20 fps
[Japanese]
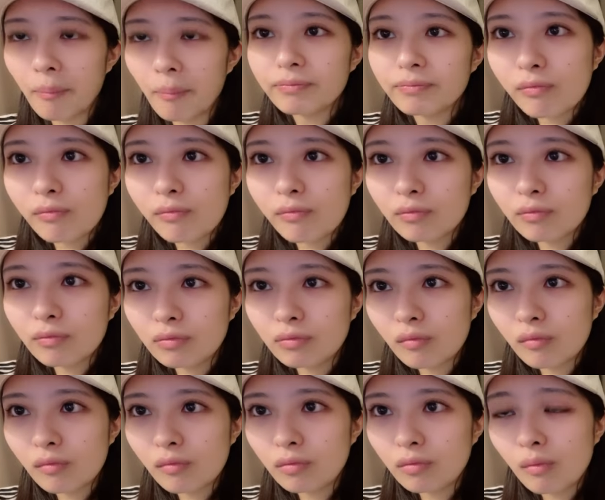まあま
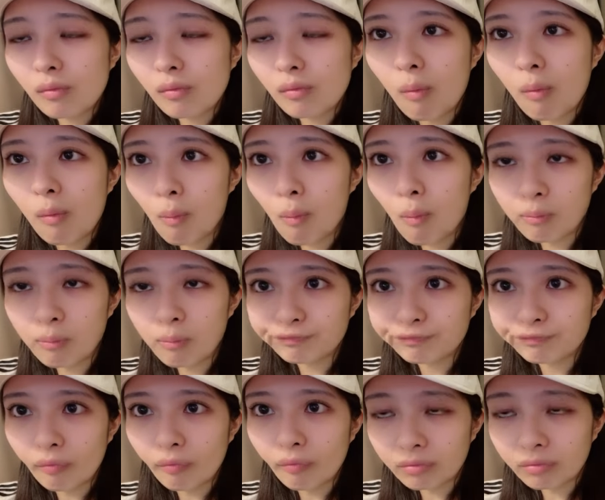あしかファンの人はい
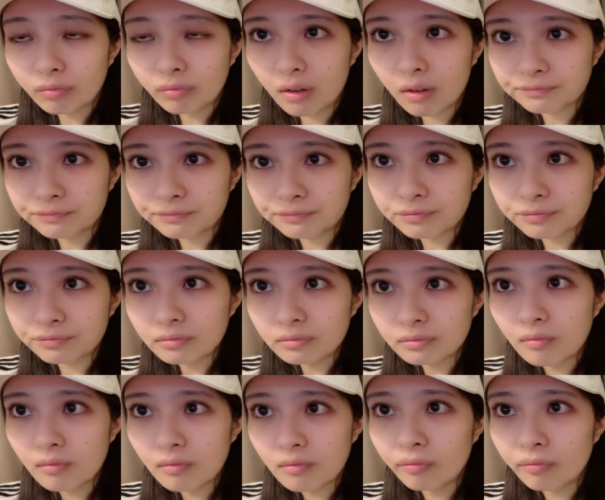なかったよ昨
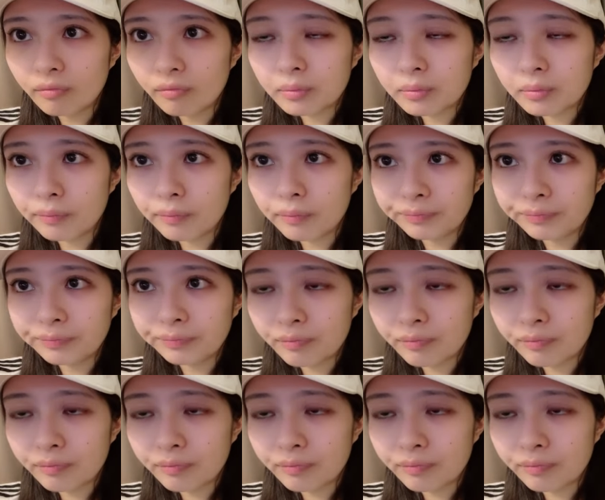日うん